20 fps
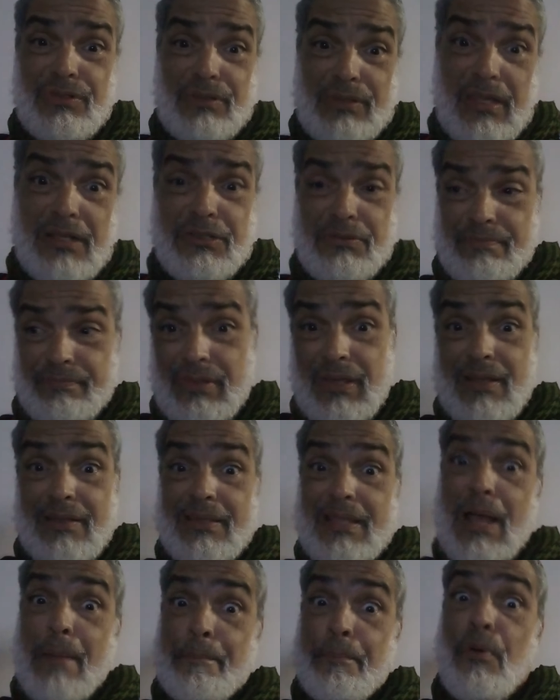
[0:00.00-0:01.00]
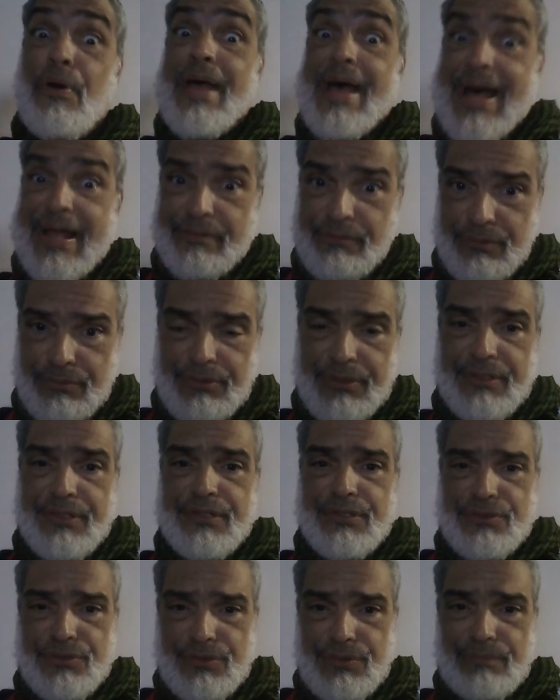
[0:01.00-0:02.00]
ter, ter apoiado no
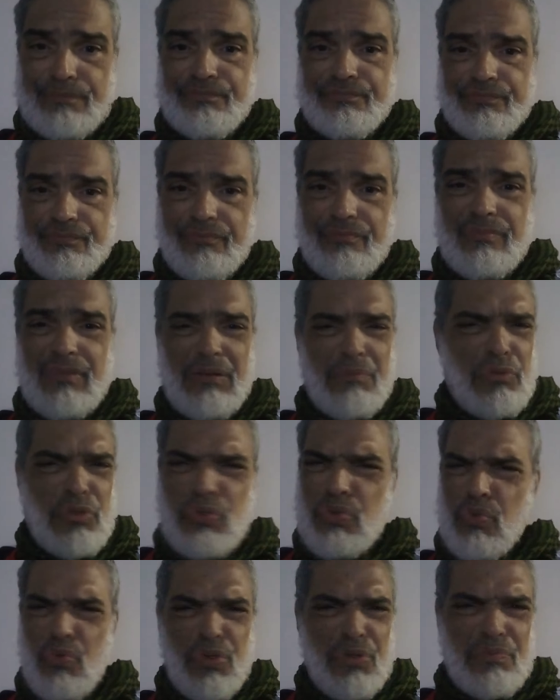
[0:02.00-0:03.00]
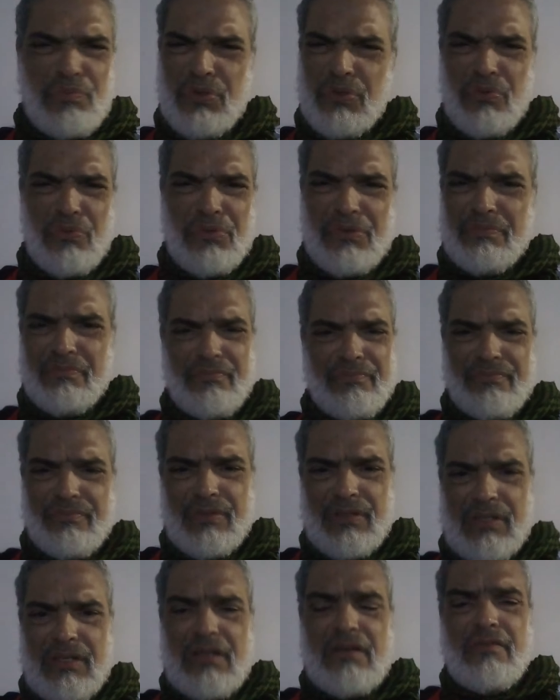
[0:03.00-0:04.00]
início. Muito ruim, muito ruim.
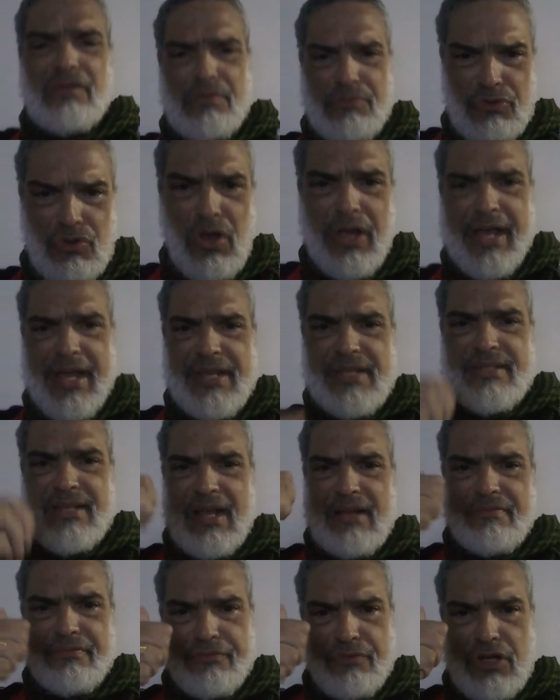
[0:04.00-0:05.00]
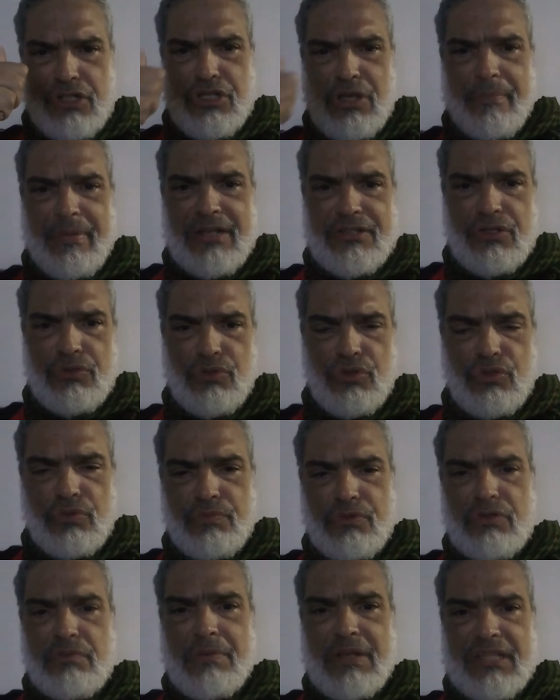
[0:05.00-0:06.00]
Vamos organizar. Forte abraço a todo
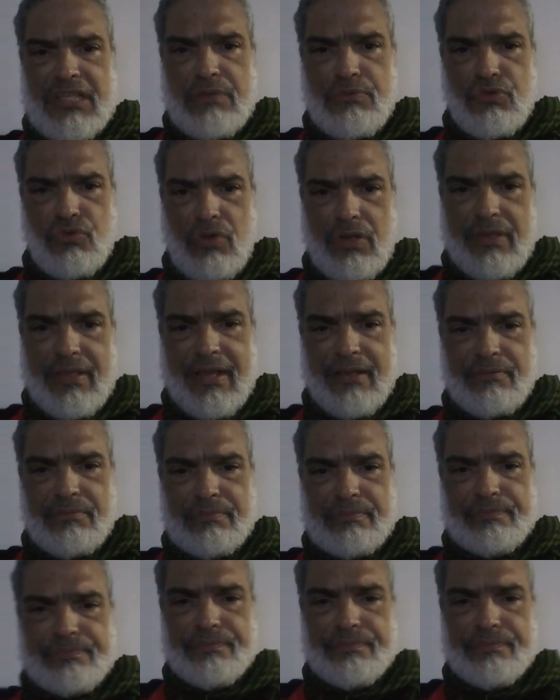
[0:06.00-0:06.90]
mundo, mantemos contato.